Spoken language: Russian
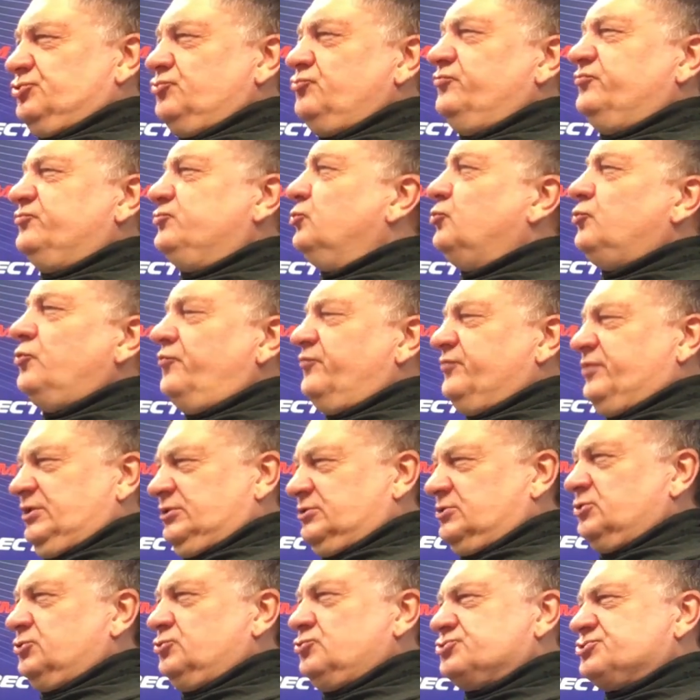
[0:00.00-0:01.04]
Ну, в духовке
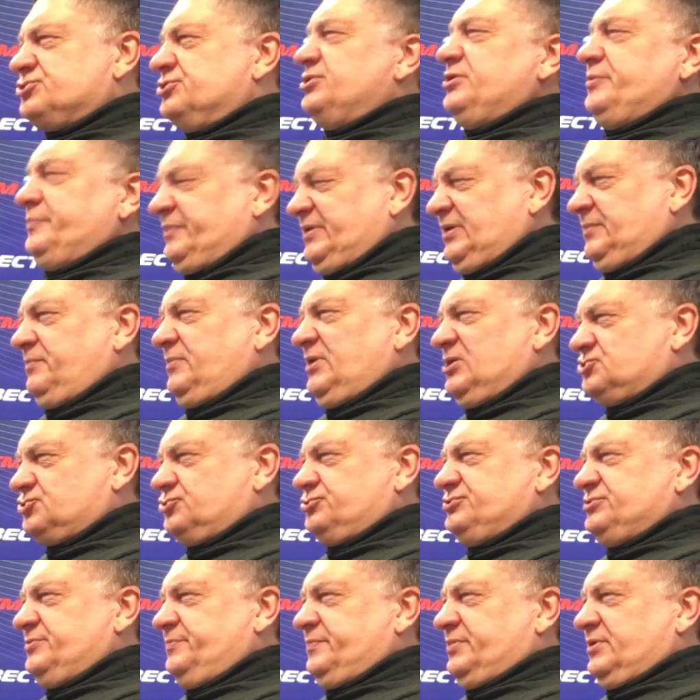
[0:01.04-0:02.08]
это тоже не при
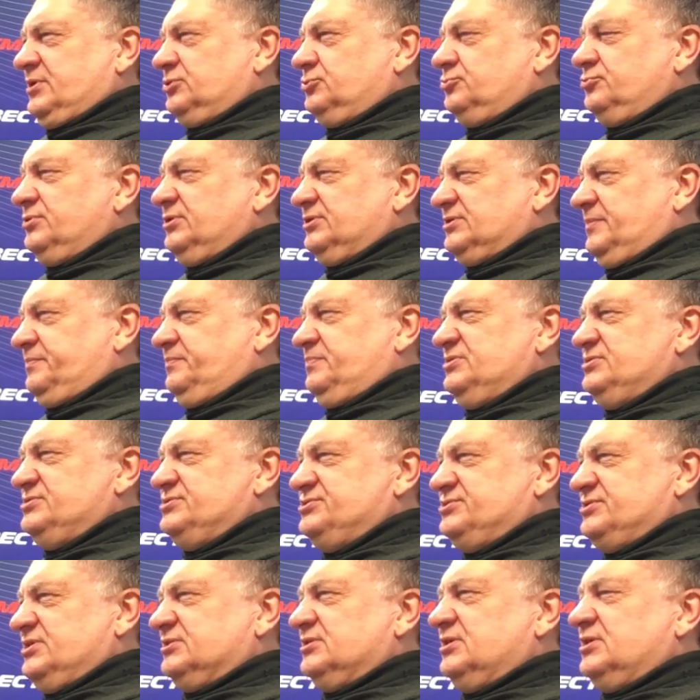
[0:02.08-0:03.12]
большой температуре, там
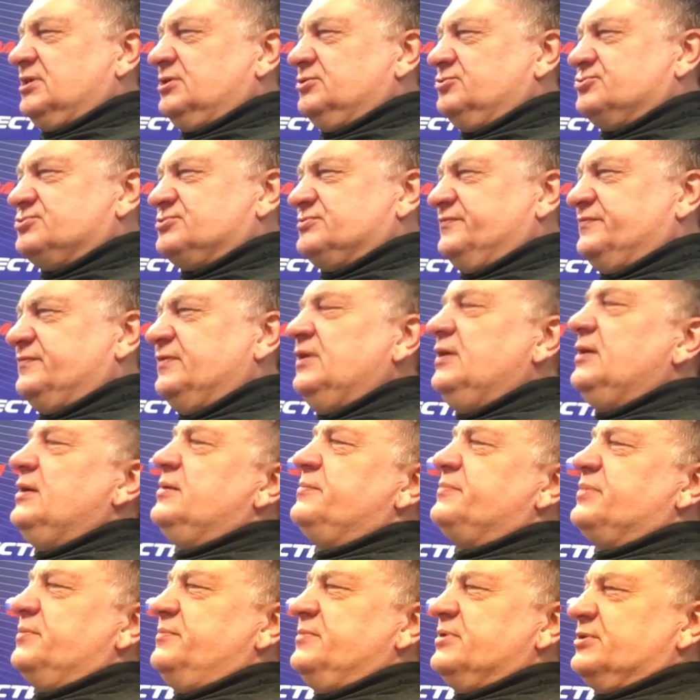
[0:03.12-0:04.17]
50 градусов,
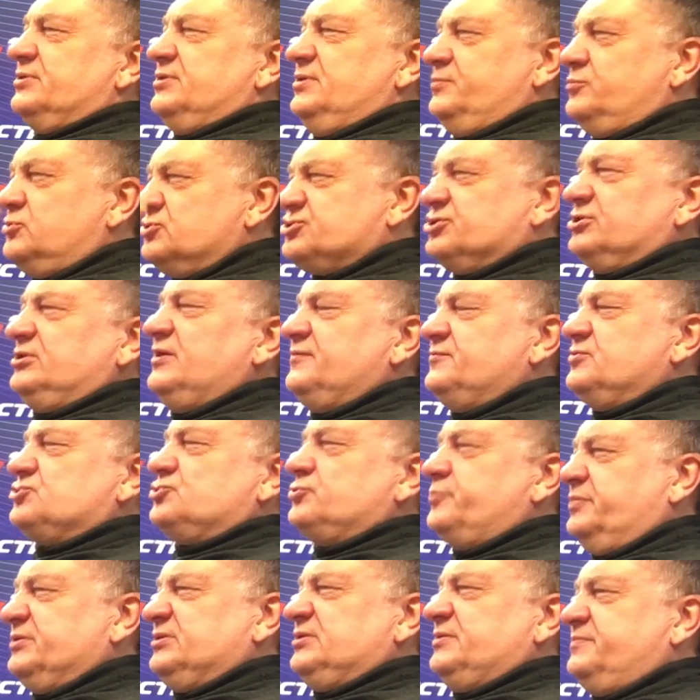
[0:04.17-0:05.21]
примерно не больше. Главное,
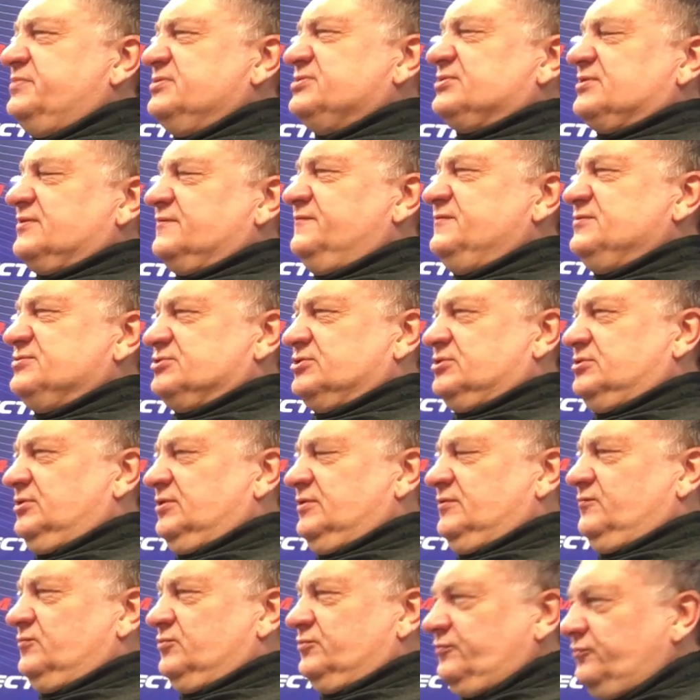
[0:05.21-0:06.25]
чтобы это быстро
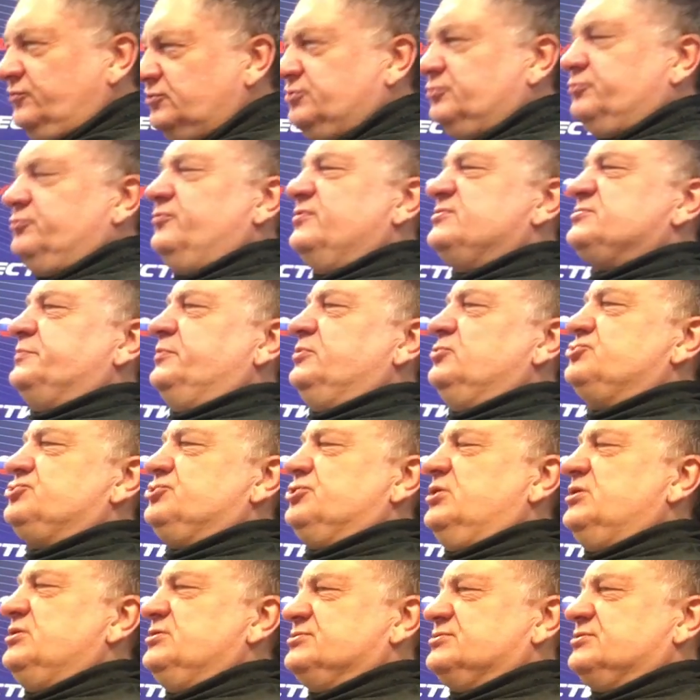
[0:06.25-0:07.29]
высохло. И вот, вот у вас
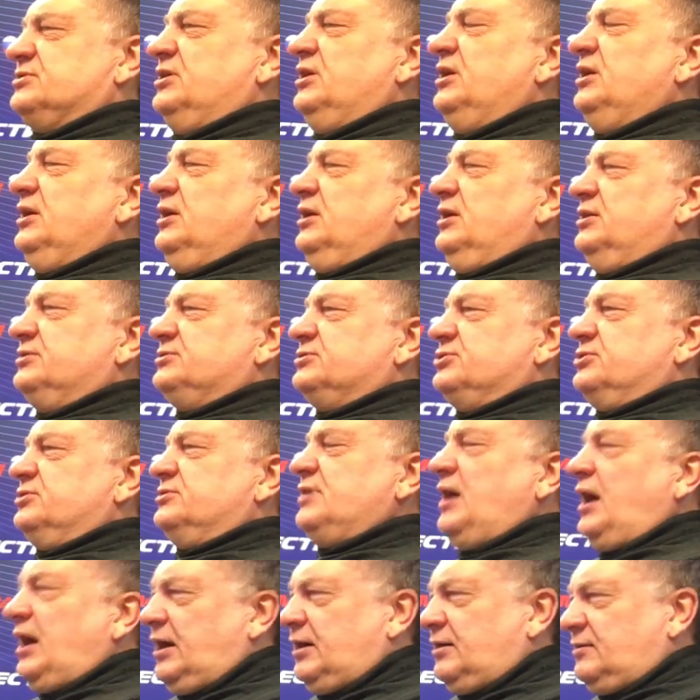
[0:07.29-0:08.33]
получается это,
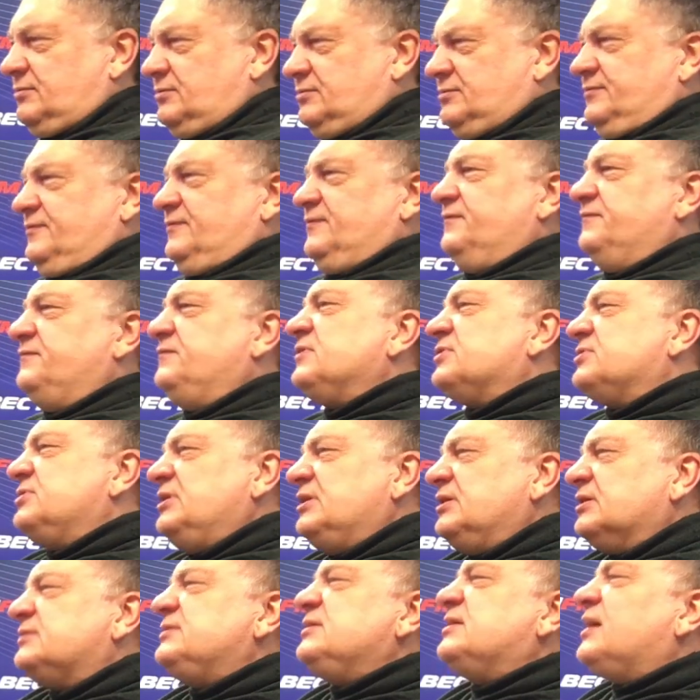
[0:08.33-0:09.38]
да, э,
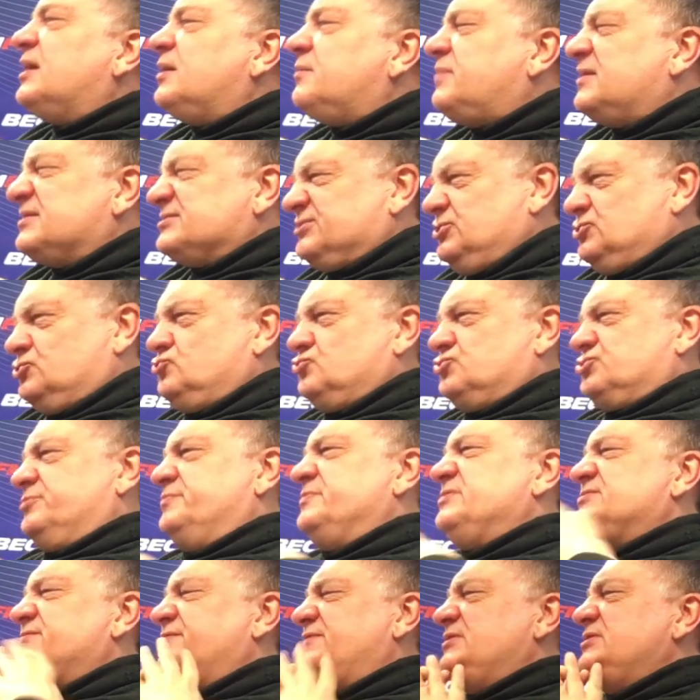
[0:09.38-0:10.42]
вернее, не колбаски
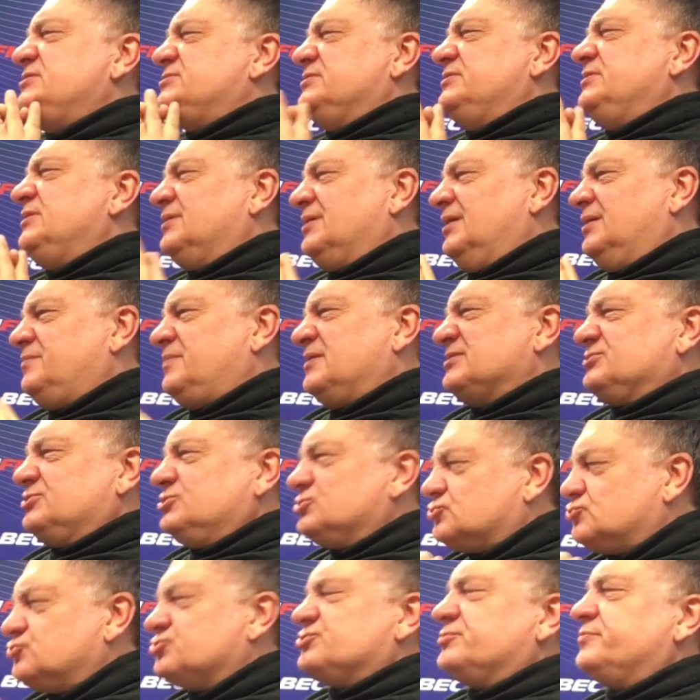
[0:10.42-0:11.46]
сушим, извините, не
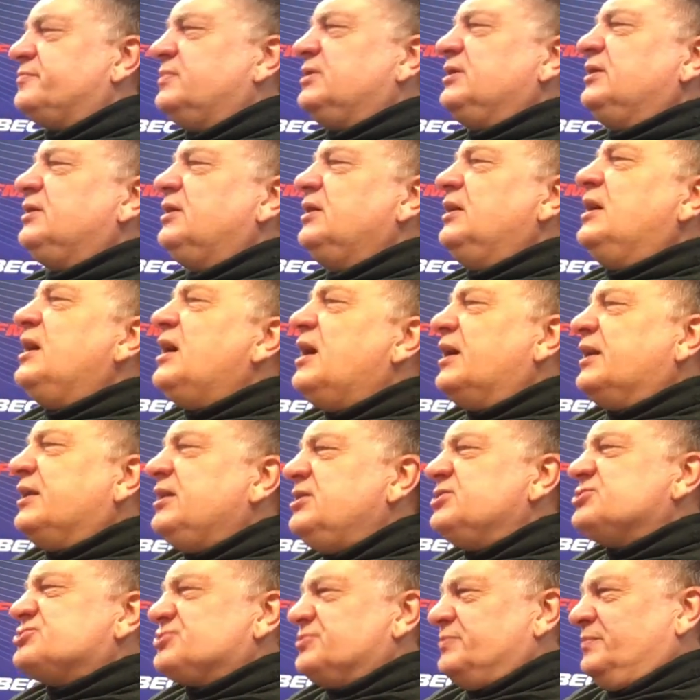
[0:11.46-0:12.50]
колбаски сушим, мы
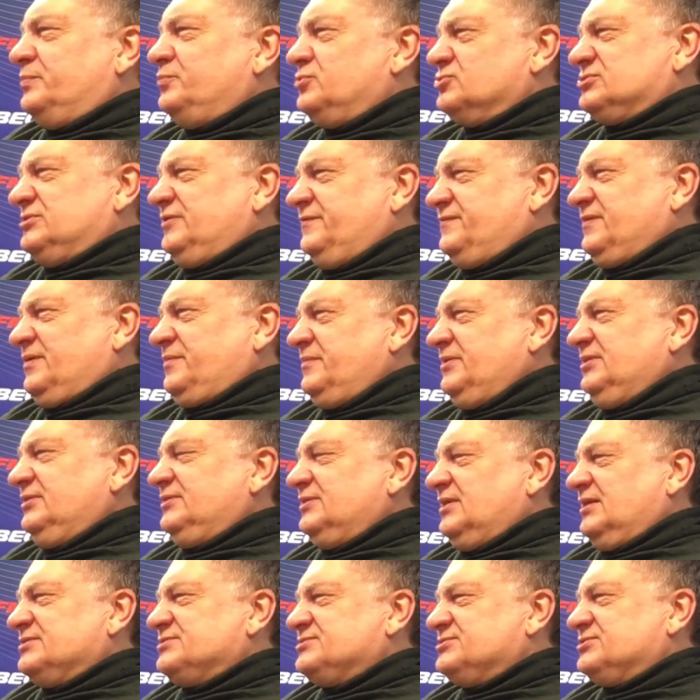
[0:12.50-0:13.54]
режем после
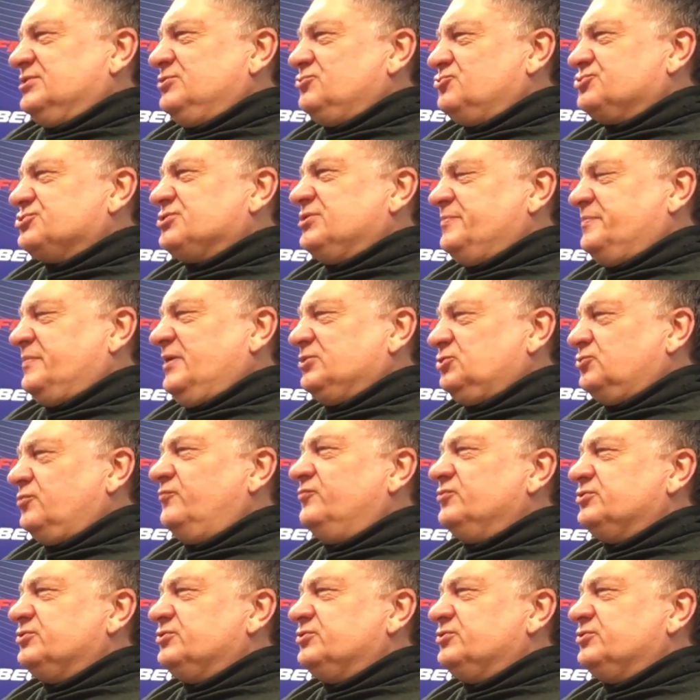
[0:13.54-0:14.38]
ферментации, уже потом